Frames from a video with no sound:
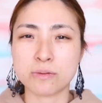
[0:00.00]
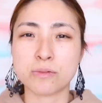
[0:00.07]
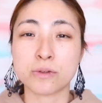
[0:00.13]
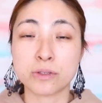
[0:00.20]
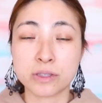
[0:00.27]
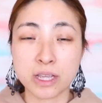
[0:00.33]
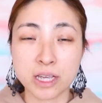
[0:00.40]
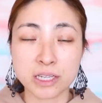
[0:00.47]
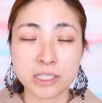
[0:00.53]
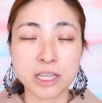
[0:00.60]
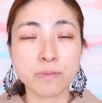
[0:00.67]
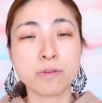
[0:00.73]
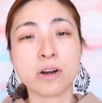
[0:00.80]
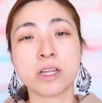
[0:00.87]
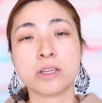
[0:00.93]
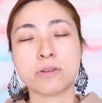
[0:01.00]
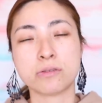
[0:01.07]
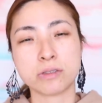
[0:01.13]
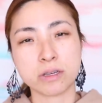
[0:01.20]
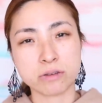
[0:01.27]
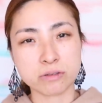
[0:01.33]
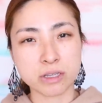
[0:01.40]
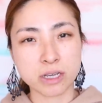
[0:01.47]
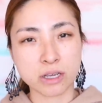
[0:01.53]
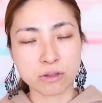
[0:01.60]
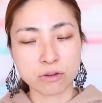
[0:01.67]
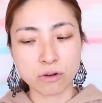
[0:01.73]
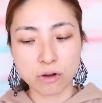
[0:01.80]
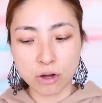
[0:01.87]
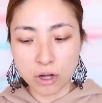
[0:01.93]
と思ってセフォラに売ってるんだけ
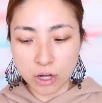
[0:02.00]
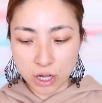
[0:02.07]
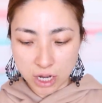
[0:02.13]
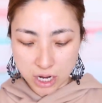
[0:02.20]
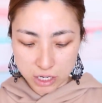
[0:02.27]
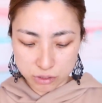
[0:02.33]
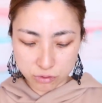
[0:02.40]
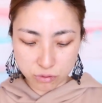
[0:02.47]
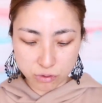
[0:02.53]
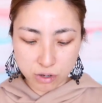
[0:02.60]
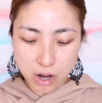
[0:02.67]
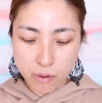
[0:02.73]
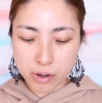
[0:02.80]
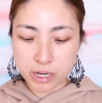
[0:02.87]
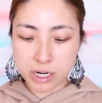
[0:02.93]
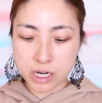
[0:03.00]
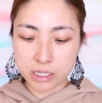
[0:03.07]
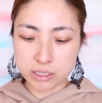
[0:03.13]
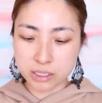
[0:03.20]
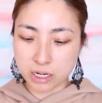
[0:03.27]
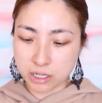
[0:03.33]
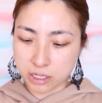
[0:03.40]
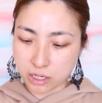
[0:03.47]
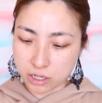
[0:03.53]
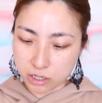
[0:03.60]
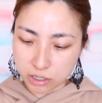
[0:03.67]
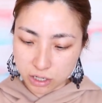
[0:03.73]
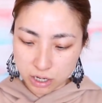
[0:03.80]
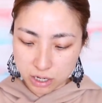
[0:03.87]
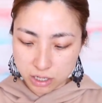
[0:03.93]
どあの買わなかったらね
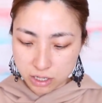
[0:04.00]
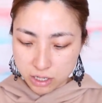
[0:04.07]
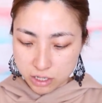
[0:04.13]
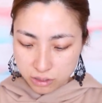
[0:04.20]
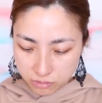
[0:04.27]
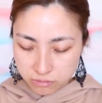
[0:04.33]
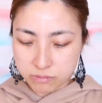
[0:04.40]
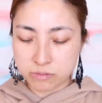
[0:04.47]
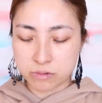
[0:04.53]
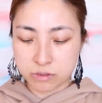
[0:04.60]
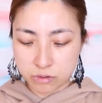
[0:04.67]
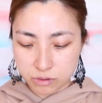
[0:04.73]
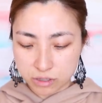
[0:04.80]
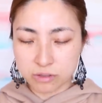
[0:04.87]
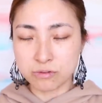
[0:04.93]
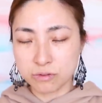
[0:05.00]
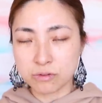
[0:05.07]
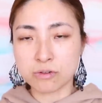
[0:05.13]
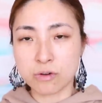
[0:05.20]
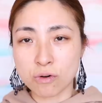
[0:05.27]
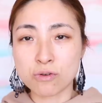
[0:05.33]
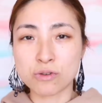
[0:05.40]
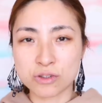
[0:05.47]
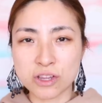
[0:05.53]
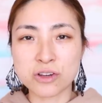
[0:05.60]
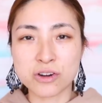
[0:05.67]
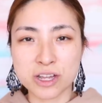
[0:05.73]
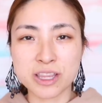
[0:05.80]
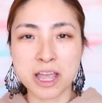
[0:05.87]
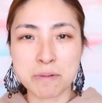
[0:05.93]
なんかうん、送って
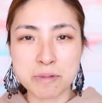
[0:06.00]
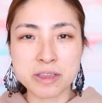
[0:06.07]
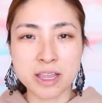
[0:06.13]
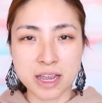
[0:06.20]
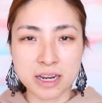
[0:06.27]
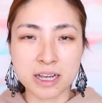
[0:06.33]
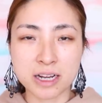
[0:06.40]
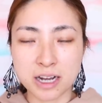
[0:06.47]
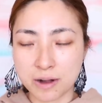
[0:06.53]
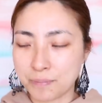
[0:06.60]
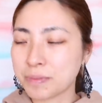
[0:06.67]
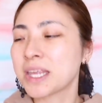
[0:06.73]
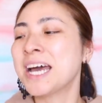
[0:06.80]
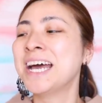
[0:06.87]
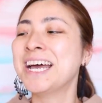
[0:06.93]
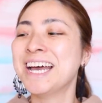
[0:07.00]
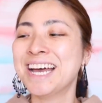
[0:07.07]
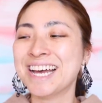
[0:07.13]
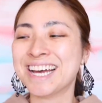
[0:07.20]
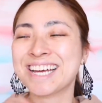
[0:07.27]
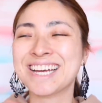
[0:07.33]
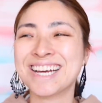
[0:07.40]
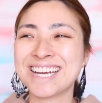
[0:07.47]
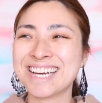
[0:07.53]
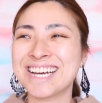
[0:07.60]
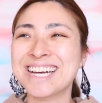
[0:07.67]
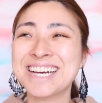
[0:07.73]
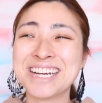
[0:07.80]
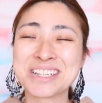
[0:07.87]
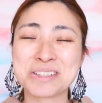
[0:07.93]
くれないみたいなんか
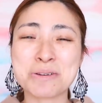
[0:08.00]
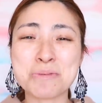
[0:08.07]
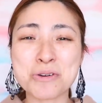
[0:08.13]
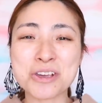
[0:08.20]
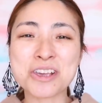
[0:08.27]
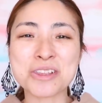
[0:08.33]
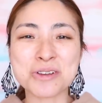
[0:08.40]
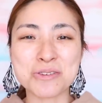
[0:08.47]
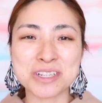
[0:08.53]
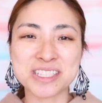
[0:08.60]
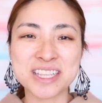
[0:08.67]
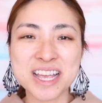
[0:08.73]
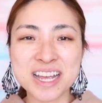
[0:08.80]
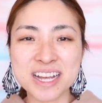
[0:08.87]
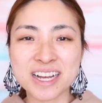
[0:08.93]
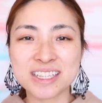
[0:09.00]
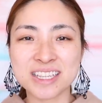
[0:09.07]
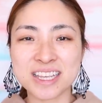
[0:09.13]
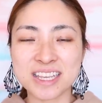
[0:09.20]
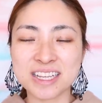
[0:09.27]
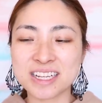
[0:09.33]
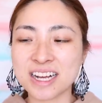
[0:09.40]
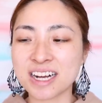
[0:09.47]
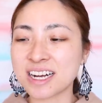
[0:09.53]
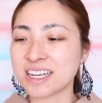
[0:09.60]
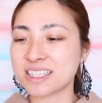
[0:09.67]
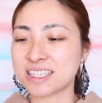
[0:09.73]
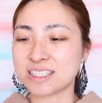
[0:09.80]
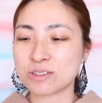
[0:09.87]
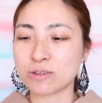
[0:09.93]
ともきのは税関で引っか
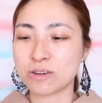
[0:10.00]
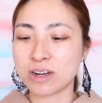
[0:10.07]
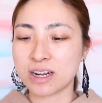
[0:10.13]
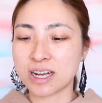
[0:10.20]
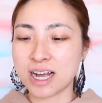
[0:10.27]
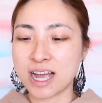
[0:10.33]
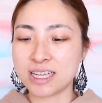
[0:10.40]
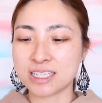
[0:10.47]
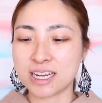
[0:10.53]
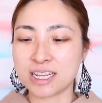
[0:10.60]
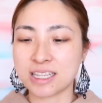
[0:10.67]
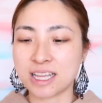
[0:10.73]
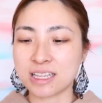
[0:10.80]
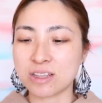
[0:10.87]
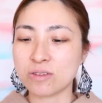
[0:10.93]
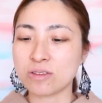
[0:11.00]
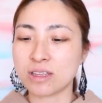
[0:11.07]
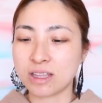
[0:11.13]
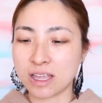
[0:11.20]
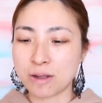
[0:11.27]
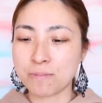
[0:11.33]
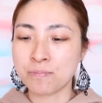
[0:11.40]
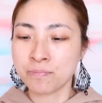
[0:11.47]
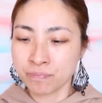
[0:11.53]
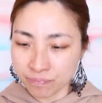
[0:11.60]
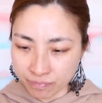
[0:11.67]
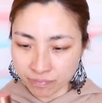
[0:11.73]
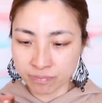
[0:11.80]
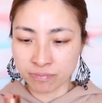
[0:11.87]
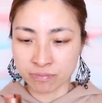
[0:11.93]
かってそこから返されたって言ってて、
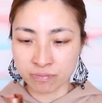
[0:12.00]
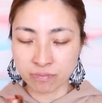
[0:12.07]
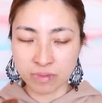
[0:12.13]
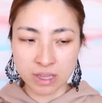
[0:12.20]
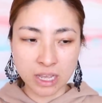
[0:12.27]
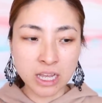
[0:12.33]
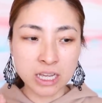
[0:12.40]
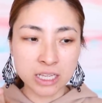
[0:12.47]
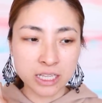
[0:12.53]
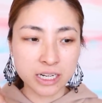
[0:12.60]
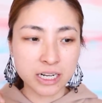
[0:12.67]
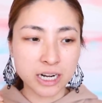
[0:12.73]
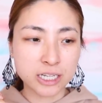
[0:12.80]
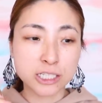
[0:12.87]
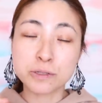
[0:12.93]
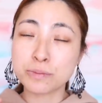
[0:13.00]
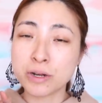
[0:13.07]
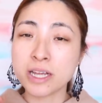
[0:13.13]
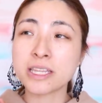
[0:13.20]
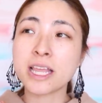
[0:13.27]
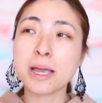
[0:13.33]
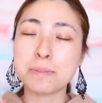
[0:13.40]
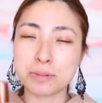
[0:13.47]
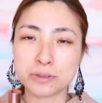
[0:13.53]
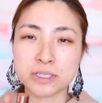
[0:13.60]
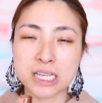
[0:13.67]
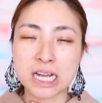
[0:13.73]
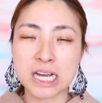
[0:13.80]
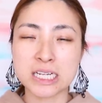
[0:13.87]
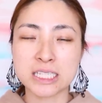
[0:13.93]
うん、だからスプレータイプを
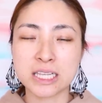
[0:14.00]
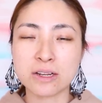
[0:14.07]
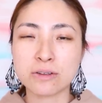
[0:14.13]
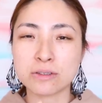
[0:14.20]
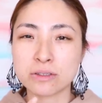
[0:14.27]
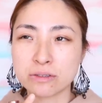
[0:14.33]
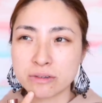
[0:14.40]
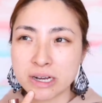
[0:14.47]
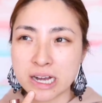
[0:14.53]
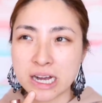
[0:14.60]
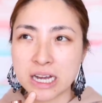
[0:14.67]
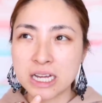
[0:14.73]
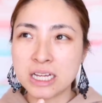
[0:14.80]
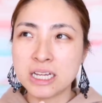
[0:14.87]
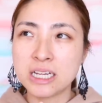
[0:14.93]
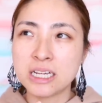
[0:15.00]
探してる人は